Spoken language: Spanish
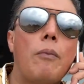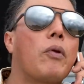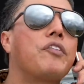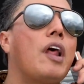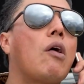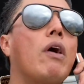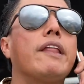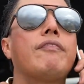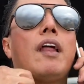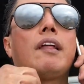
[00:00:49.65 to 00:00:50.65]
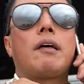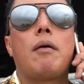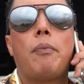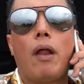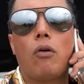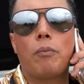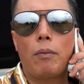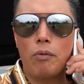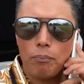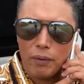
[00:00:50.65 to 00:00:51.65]
aproveché la cuarentena también para
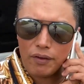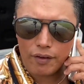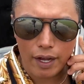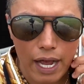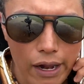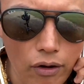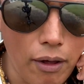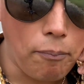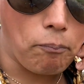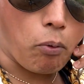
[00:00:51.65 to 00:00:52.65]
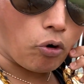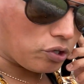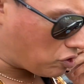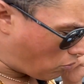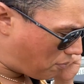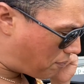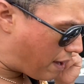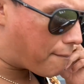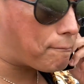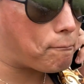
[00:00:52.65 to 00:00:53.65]
comprarme un pinche carro deportivo
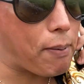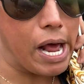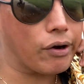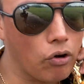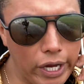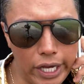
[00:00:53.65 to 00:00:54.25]
bien perro,